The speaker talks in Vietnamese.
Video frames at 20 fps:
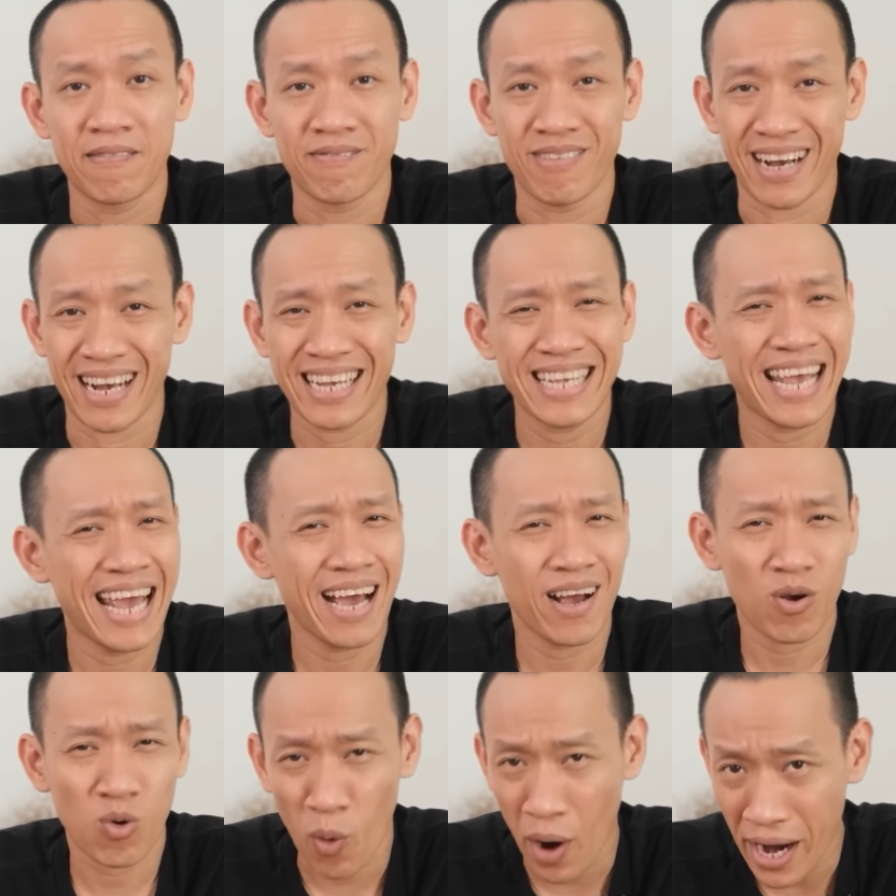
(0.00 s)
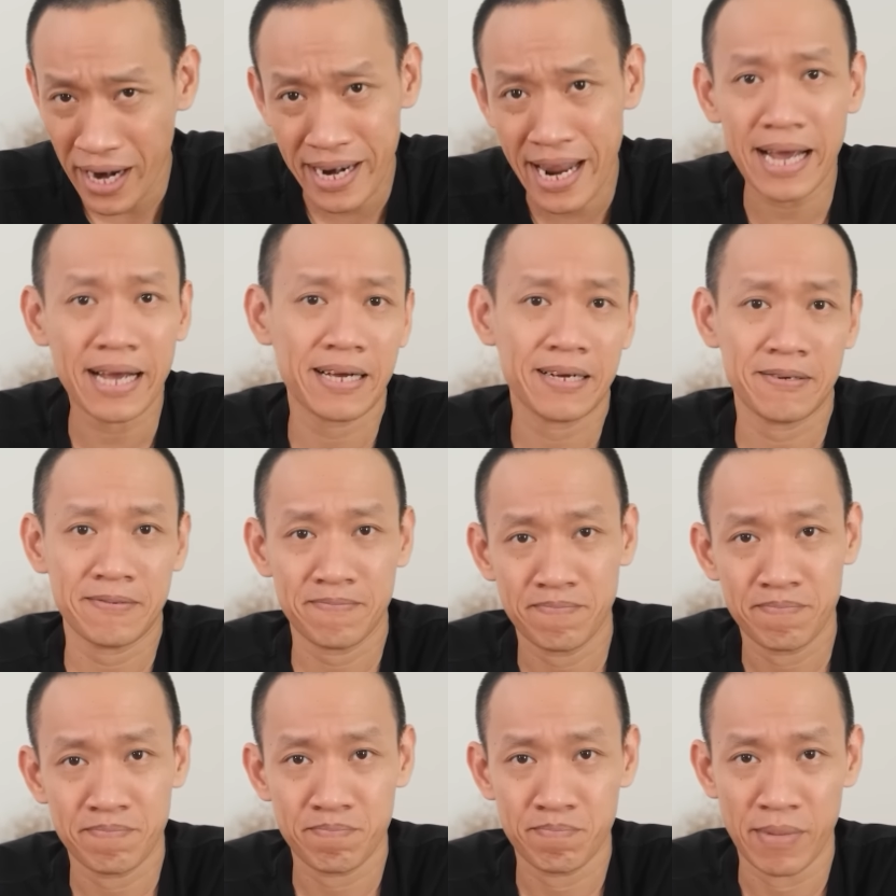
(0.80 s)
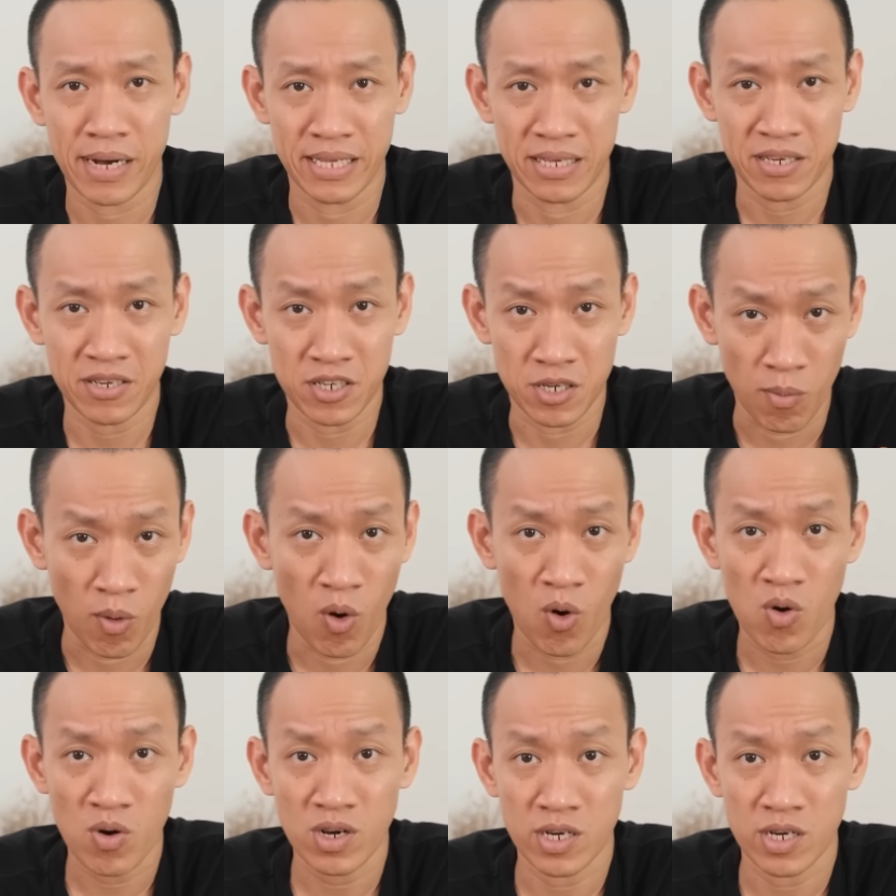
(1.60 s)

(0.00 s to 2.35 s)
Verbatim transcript: và cái giá quá đắt mà những người bố,